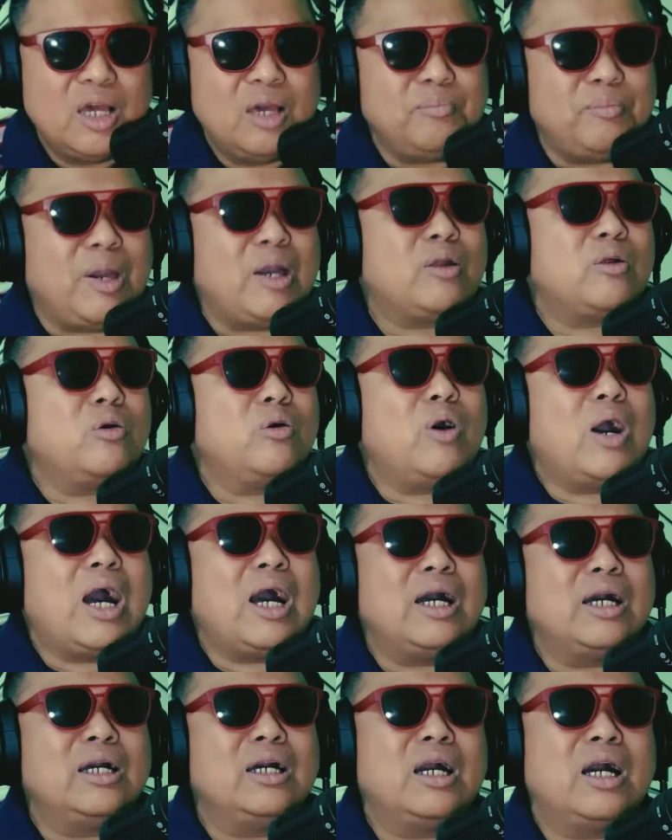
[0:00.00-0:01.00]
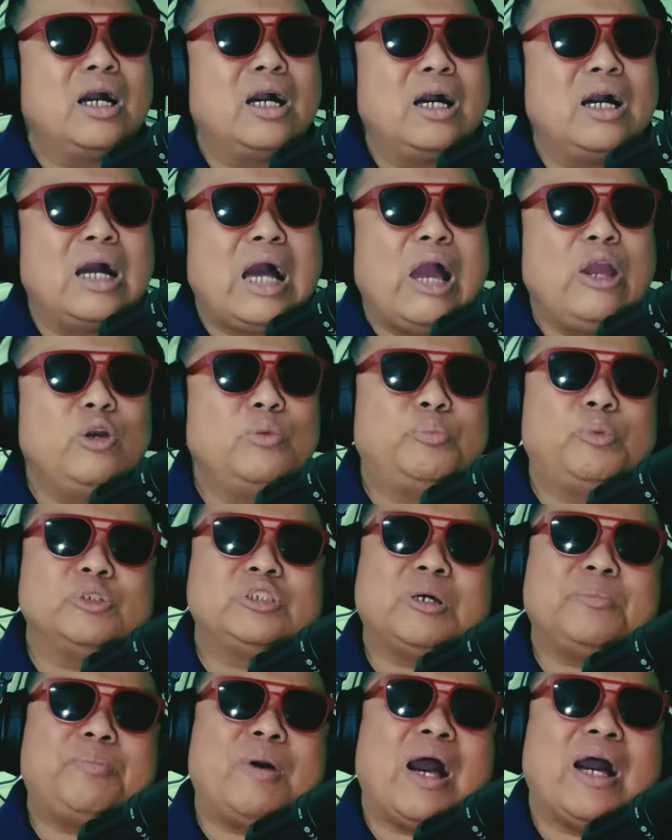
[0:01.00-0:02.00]
Pero ang uh, ayon po
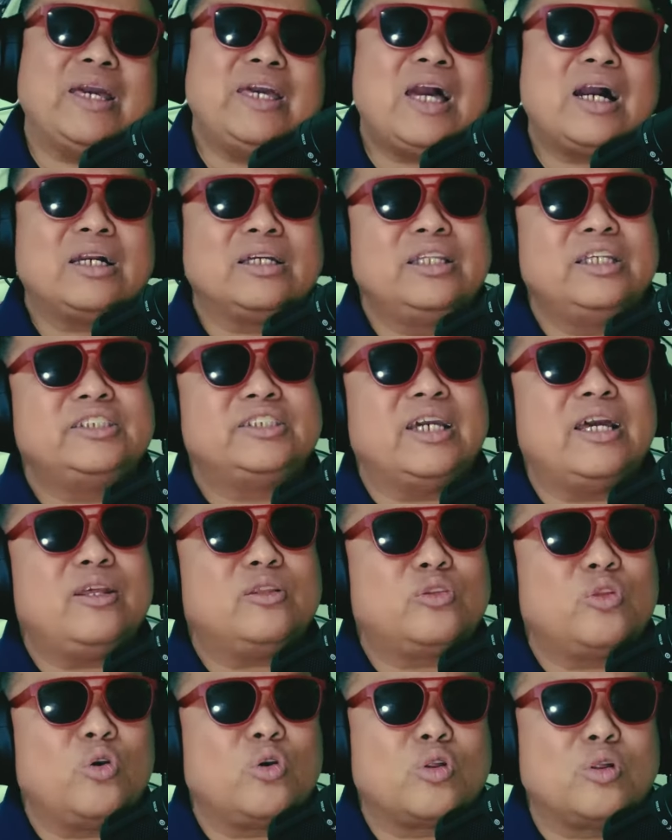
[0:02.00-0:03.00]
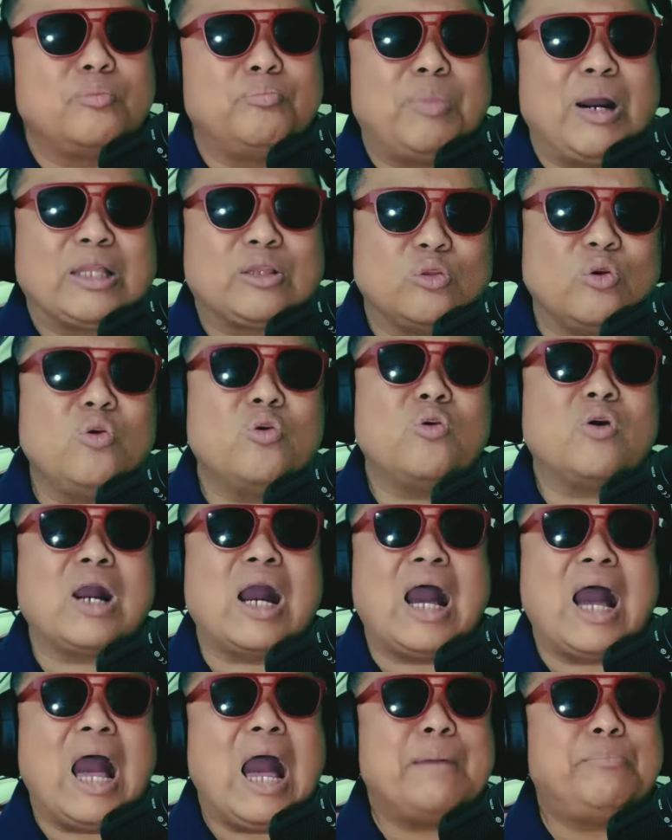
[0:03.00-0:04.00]
sa pahayag ni Senator Bato
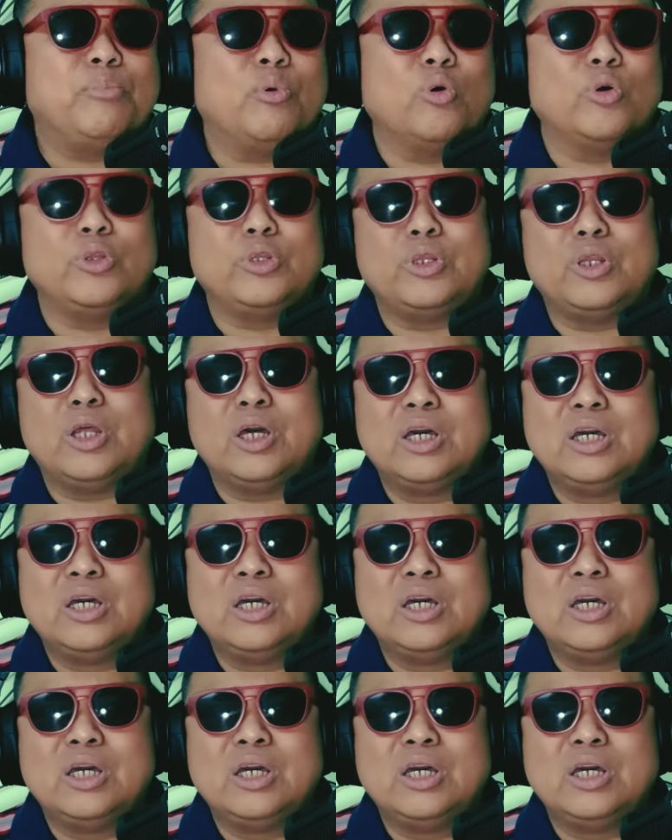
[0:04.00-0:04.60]
kahapon